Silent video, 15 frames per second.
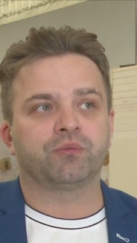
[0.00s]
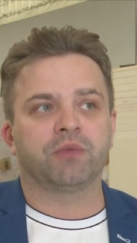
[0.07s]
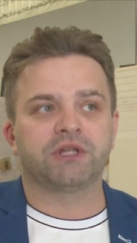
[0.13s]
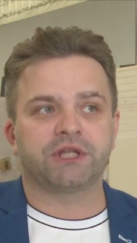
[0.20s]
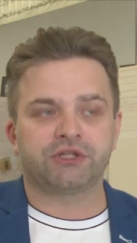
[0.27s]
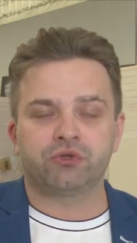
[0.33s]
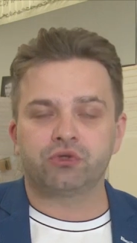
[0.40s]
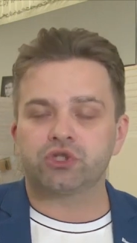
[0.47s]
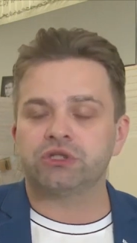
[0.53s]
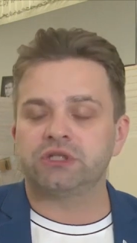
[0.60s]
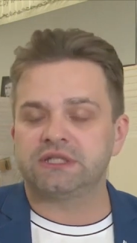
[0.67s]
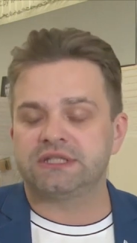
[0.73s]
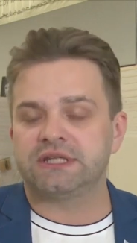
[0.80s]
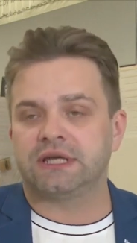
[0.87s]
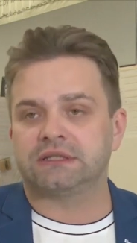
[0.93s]

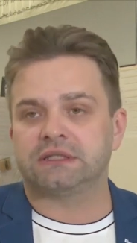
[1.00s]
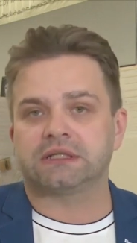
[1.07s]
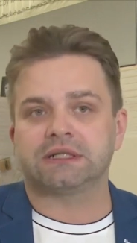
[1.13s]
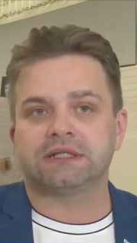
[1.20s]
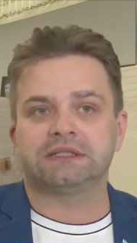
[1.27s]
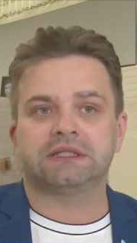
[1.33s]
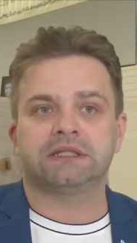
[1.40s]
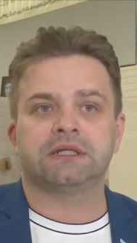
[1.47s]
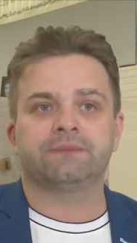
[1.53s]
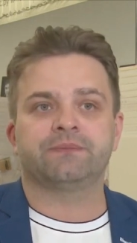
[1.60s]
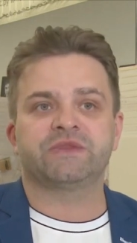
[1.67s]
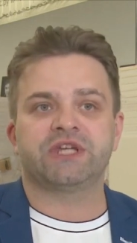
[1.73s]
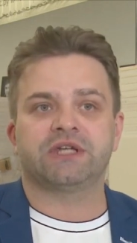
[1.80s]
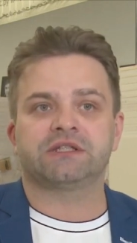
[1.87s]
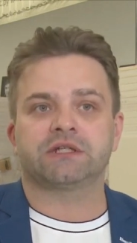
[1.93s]
Молодежный театр – это
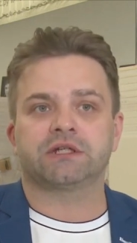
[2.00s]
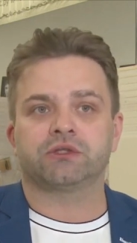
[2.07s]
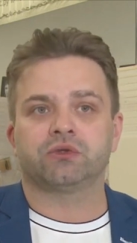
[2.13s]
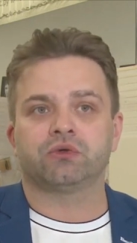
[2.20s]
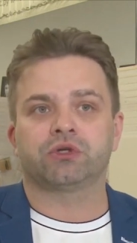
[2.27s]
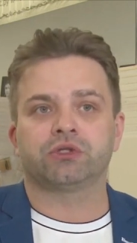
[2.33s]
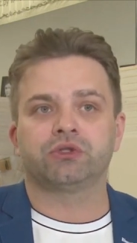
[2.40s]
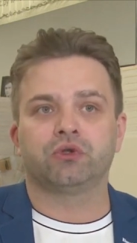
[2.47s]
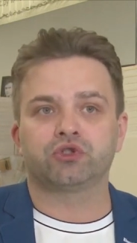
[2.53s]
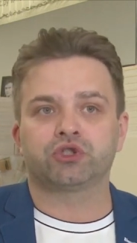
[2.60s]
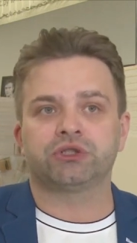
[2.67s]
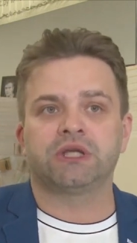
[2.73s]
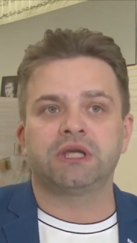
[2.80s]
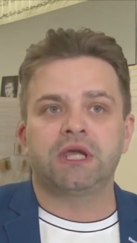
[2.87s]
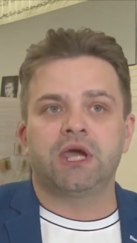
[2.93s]
театр, который
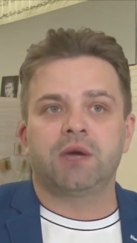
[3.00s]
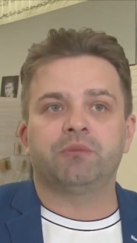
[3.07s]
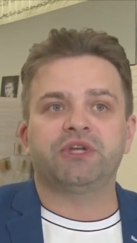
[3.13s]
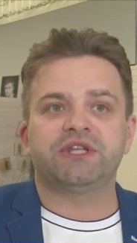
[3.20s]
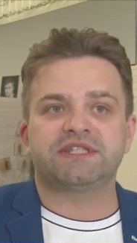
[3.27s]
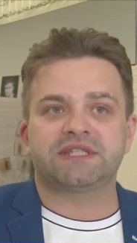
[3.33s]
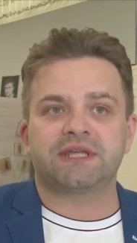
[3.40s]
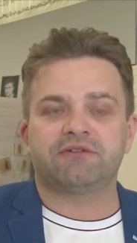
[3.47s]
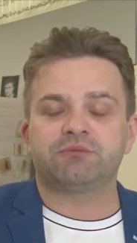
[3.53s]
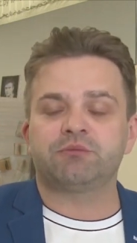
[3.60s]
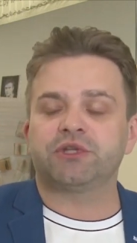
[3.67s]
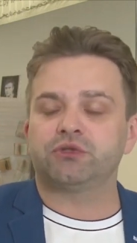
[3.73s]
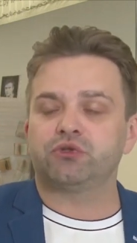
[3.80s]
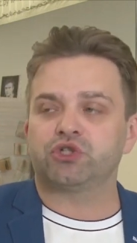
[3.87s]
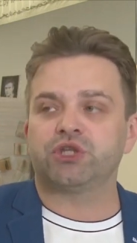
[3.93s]
должен
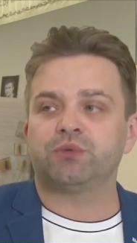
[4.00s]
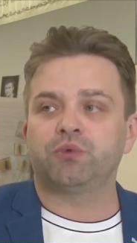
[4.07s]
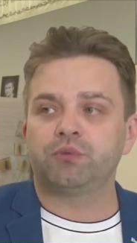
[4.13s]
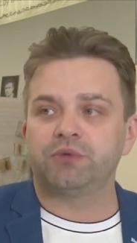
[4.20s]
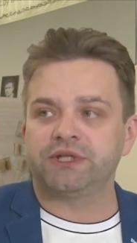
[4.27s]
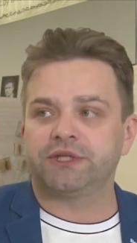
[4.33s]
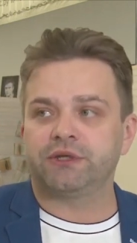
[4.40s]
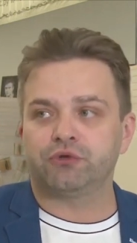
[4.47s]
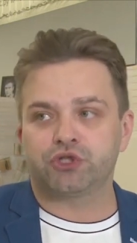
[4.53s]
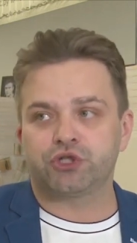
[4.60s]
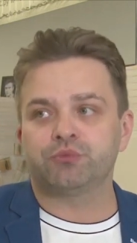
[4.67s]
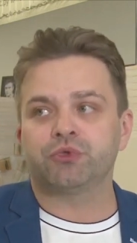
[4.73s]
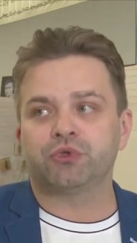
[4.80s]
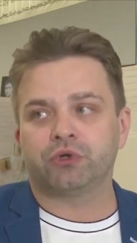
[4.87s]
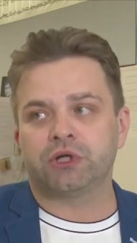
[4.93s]
представить молодежной публике
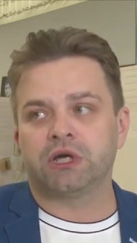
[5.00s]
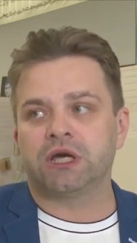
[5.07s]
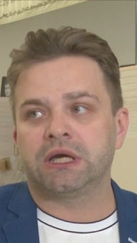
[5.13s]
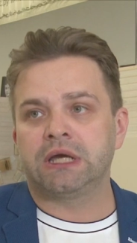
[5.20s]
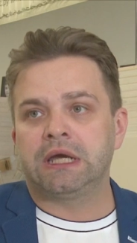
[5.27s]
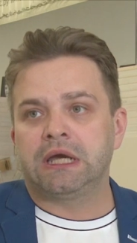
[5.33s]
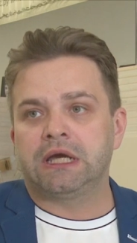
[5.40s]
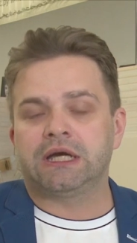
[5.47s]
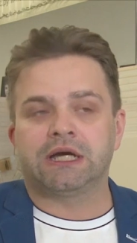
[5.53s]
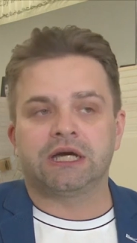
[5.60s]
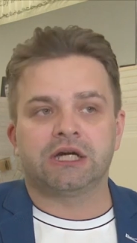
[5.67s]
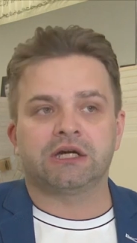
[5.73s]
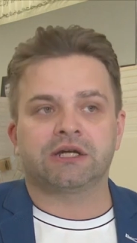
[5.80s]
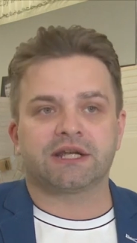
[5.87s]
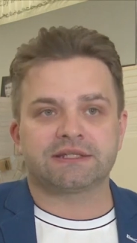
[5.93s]
очень много
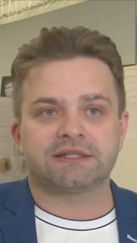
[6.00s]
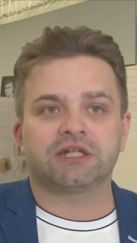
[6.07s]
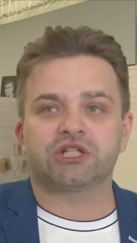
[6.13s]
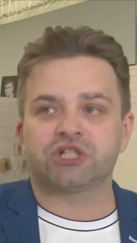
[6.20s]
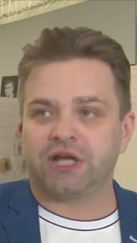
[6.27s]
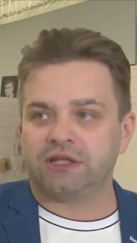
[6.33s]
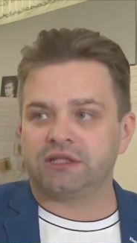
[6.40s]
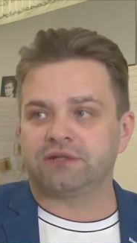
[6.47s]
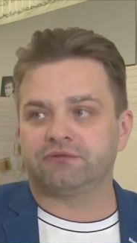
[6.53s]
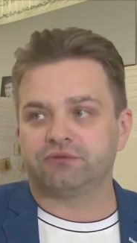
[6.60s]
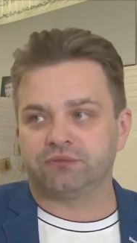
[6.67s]
а, разных жанров,